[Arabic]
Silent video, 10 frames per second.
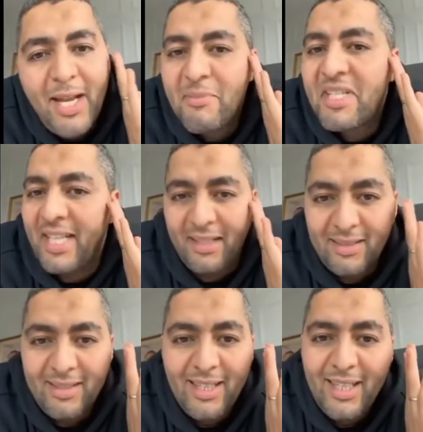مزيان
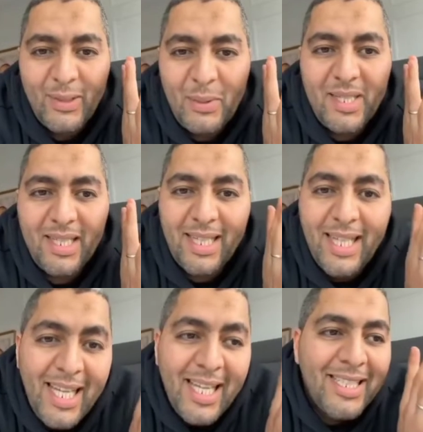فهمتيني
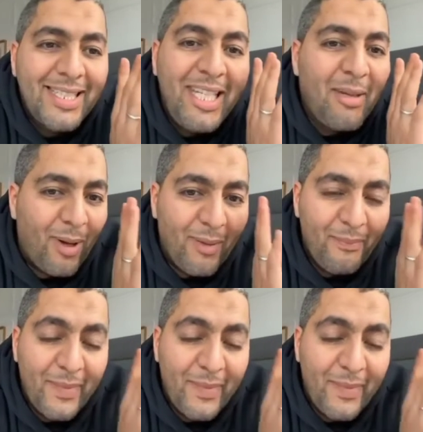ديما